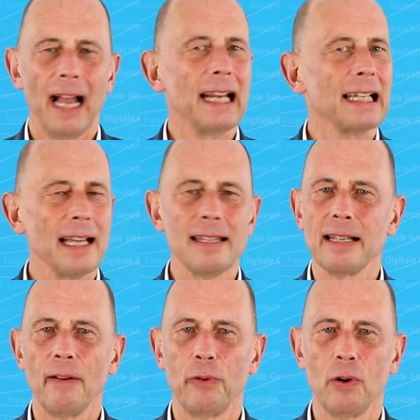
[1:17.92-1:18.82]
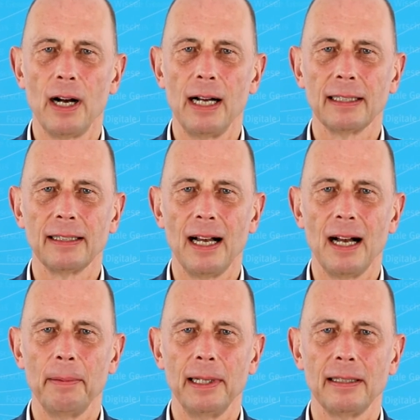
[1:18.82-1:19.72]
Eine ganz hervorragende
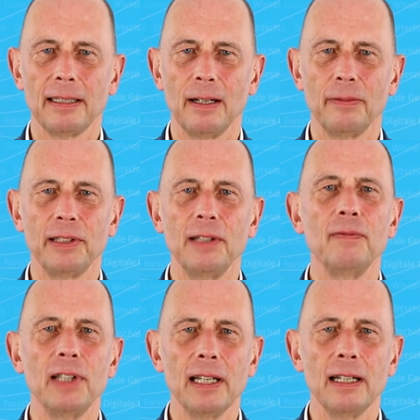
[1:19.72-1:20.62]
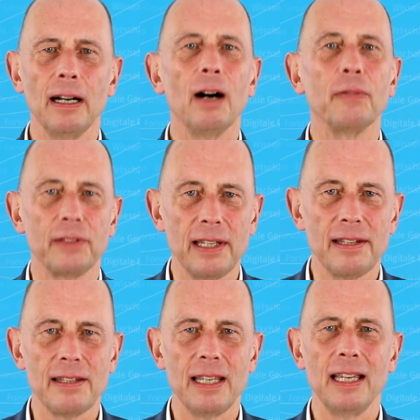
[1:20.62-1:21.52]
Arbeit, auf die wir, auf
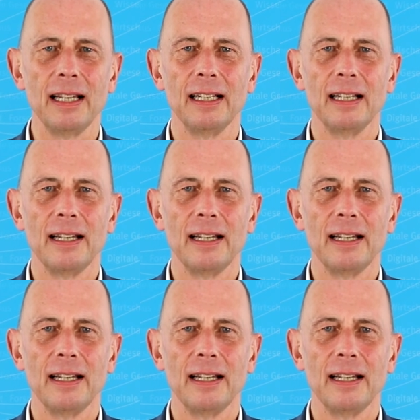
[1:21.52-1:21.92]
die Sie